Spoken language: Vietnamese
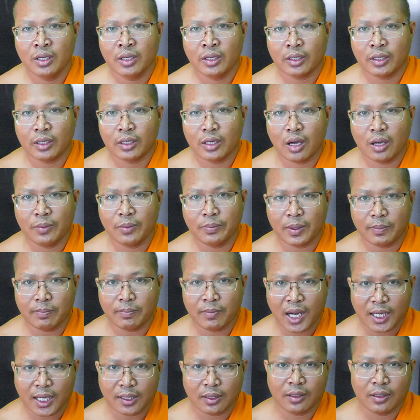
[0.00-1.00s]
đôi bà
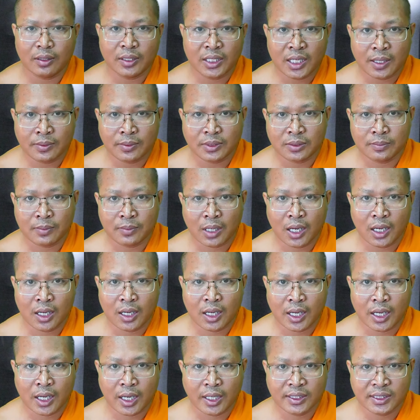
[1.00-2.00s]
bát đòi riêng mà
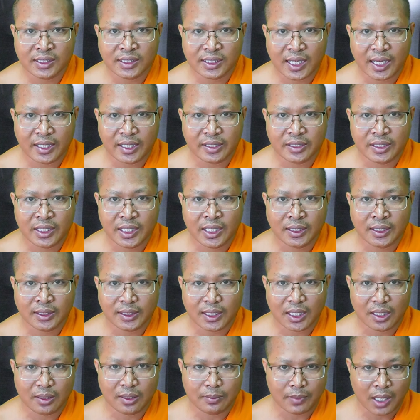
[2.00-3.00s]
hơi đá riêng
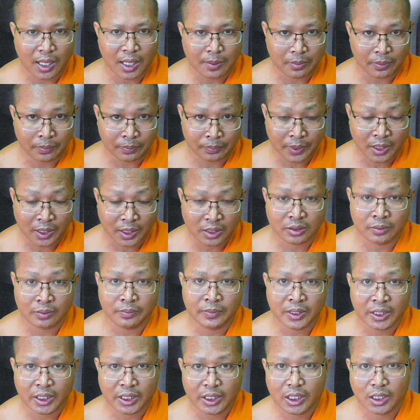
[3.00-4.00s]
tờ bàn bẩm bơ chùm
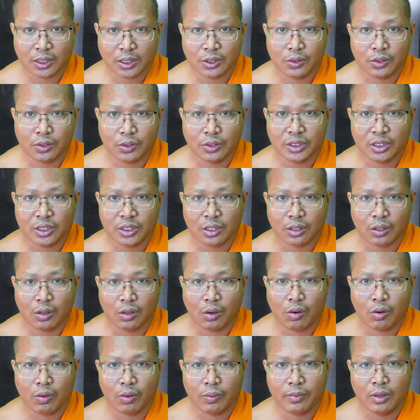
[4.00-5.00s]
hiên đôi chiều
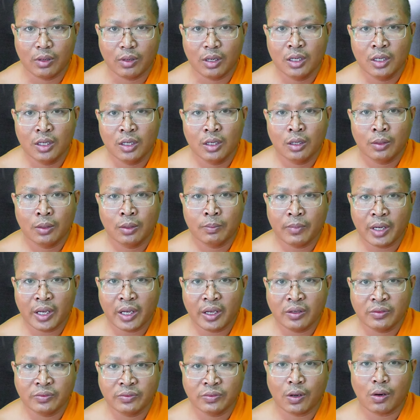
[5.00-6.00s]
cô mê
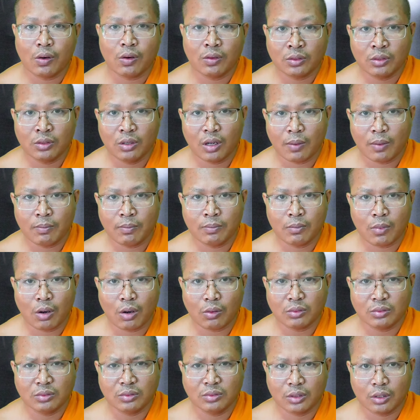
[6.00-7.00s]
vông
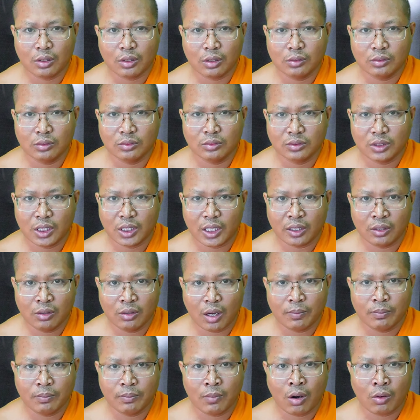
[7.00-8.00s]

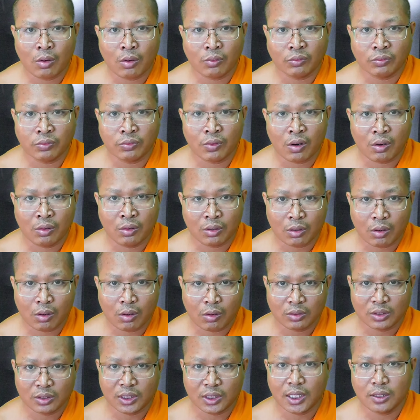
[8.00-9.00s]
nòm mộc vông
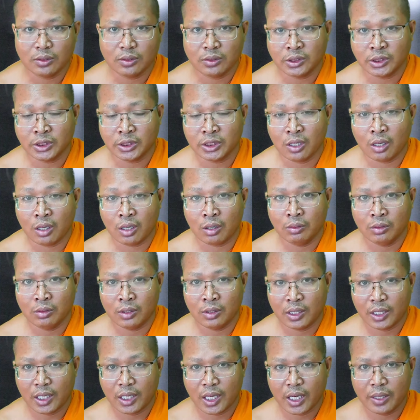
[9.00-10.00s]
cô tờ đôi nó
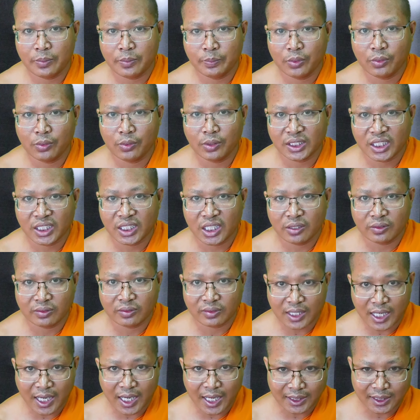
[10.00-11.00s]
hơi bụa tiêu
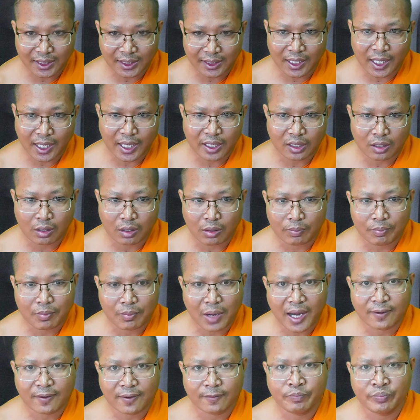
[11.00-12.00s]
đa tầng lái có
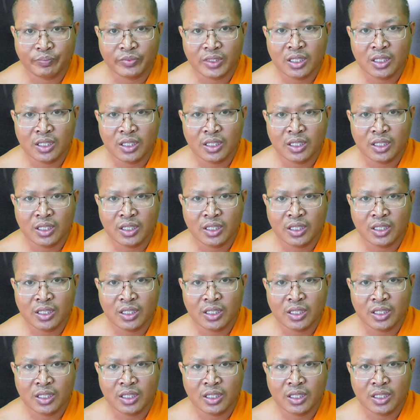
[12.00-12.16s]
băng